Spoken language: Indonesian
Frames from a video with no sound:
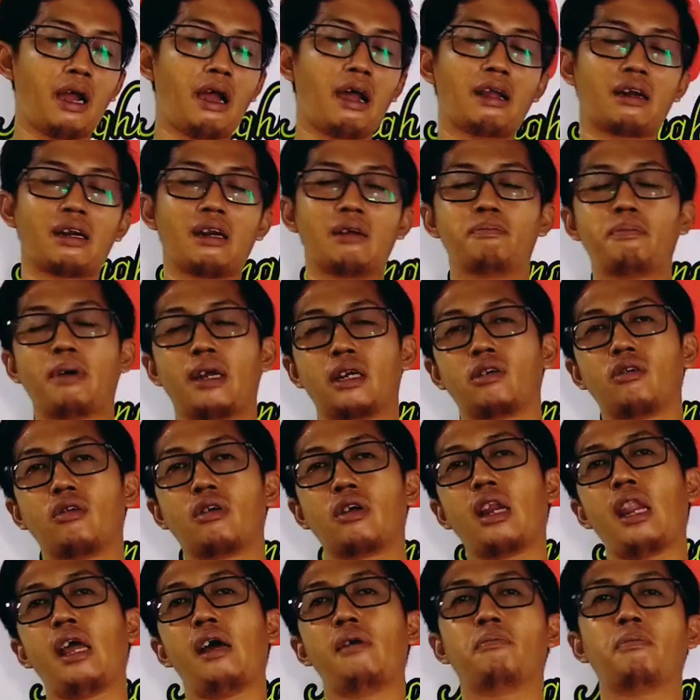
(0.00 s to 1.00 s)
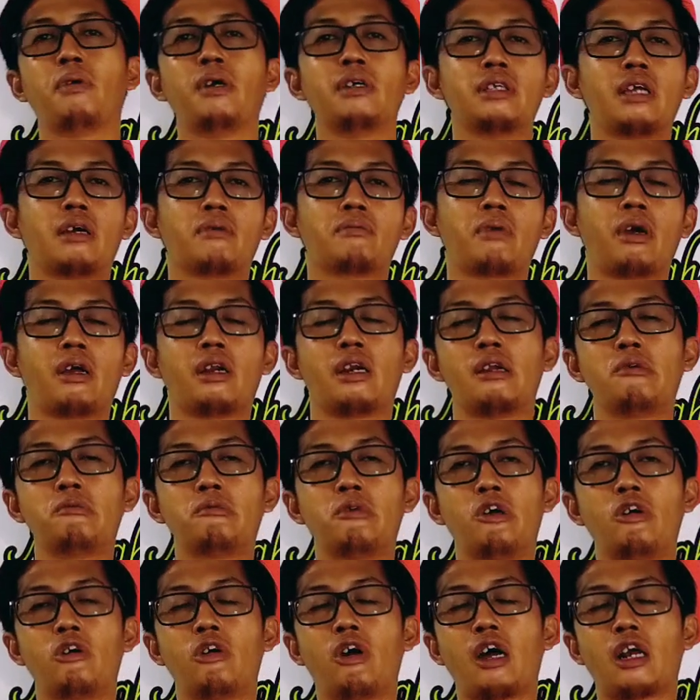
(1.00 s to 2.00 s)
arang batok kelapa yang mana
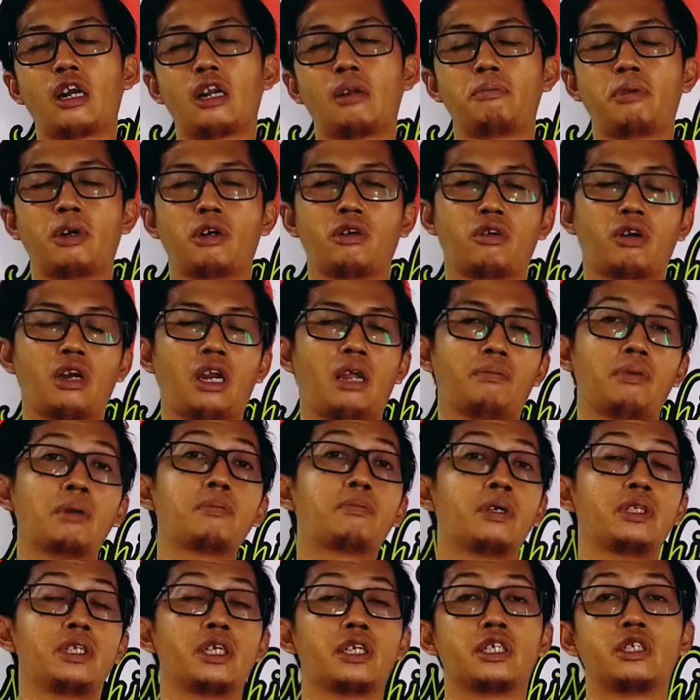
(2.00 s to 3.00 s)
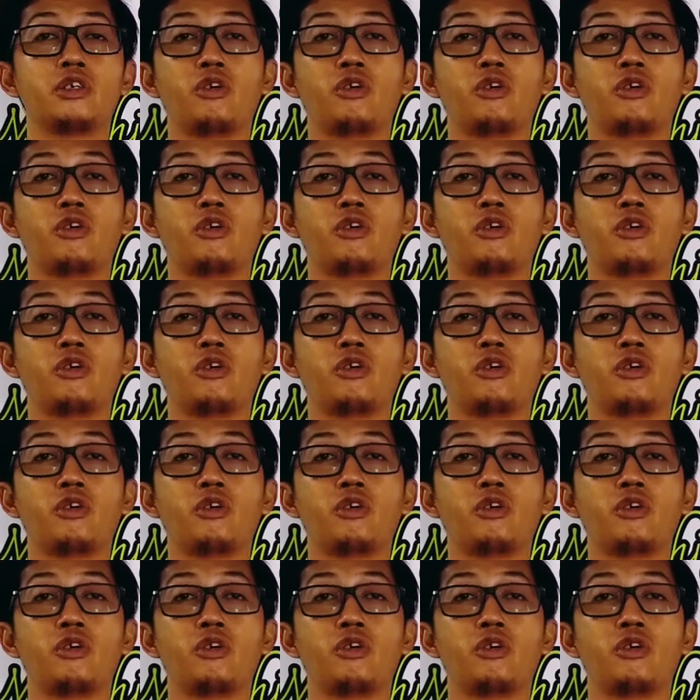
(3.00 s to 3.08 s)
bahwa arang batok kelapa banyak